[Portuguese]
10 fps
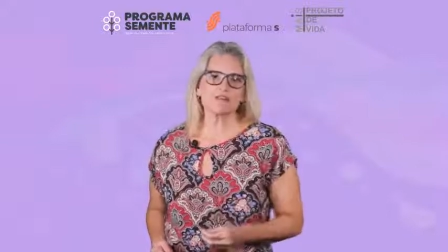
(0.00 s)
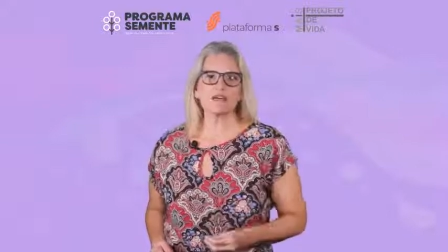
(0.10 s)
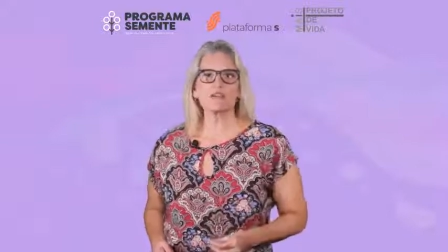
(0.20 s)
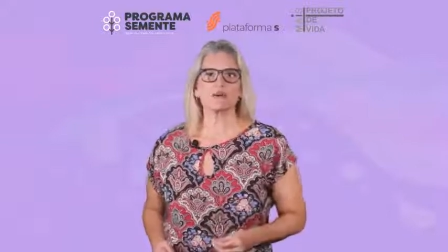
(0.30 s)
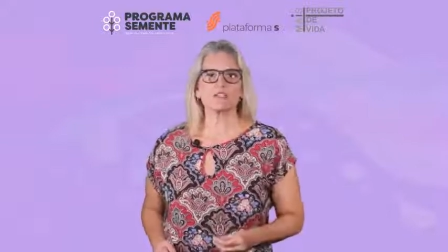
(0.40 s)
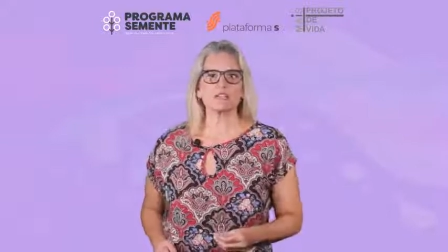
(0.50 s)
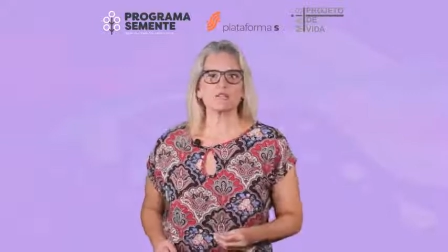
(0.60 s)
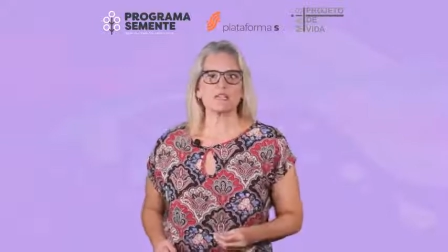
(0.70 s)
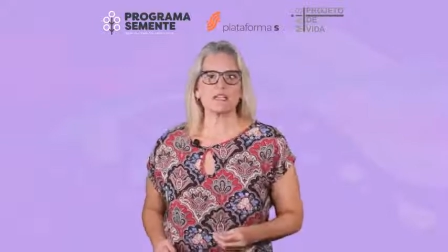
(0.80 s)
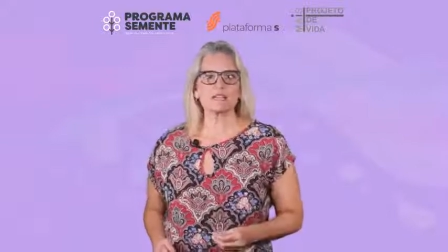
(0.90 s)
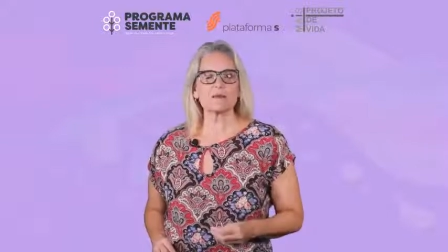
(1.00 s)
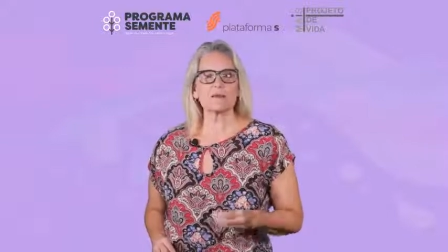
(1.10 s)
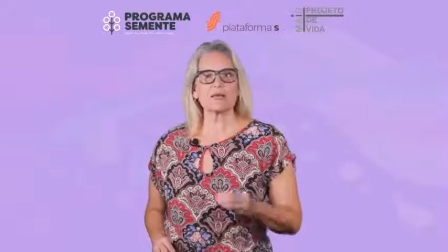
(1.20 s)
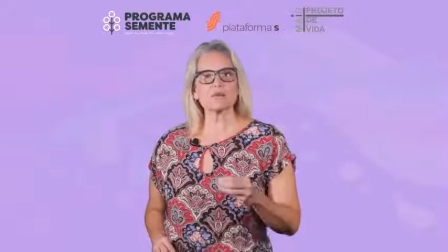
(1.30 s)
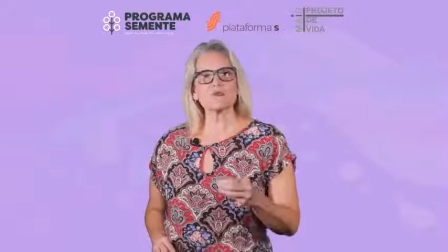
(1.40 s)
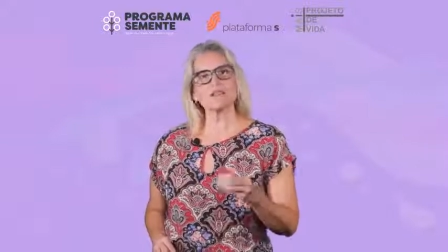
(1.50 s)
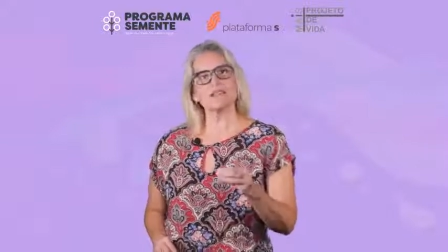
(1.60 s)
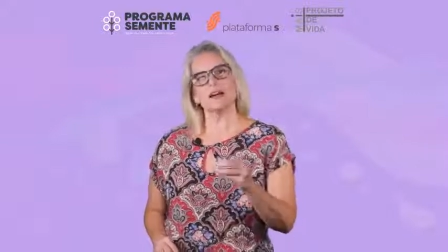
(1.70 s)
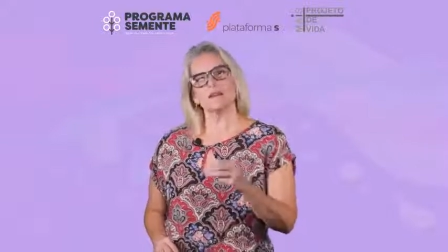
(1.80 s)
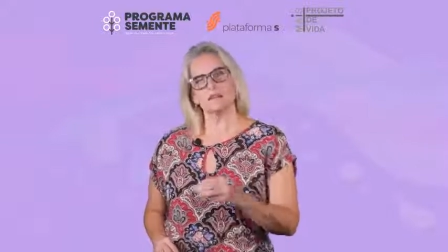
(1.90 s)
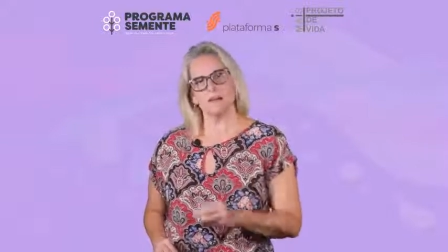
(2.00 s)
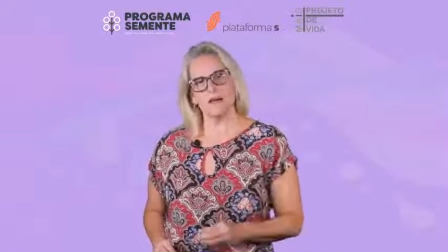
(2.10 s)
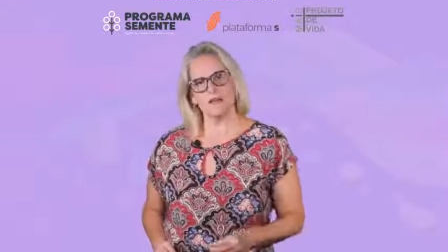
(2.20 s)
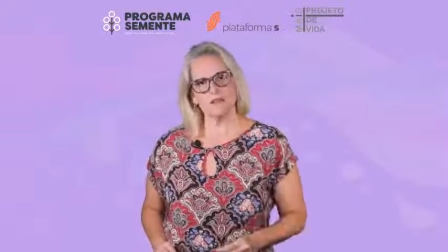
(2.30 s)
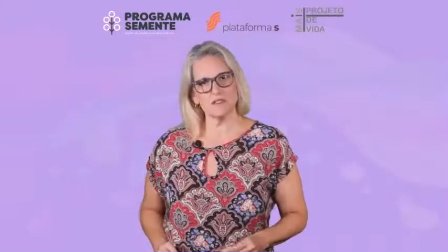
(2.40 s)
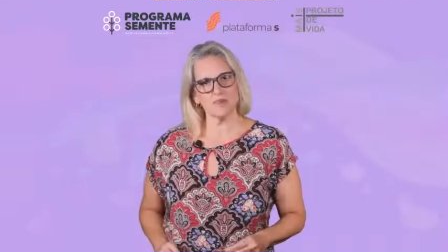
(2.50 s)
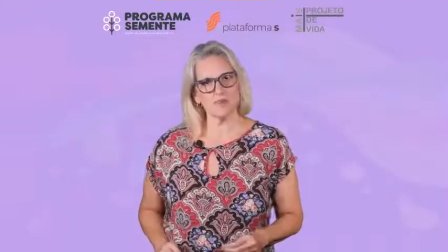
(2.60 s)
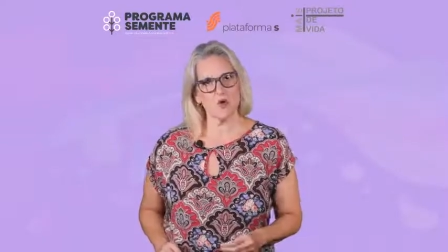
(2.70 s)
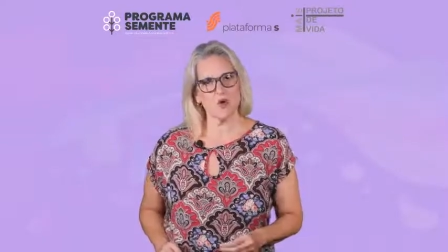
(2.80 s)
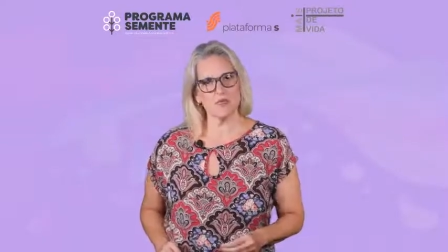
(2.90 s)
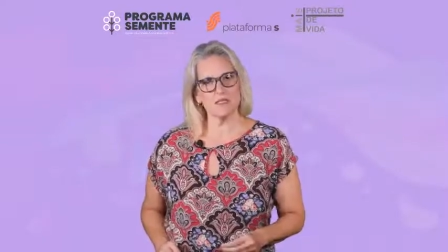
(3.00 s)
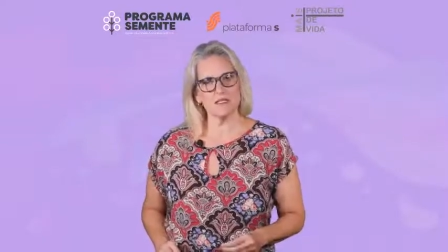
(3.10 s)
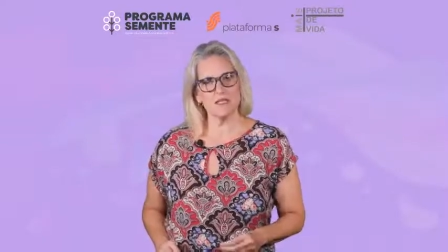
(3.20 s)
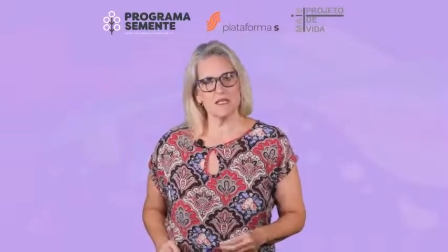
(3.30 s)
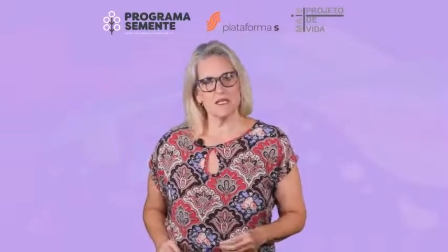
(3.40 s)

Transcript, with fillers: farão a diferença para auxiliar o trabalho nas escolas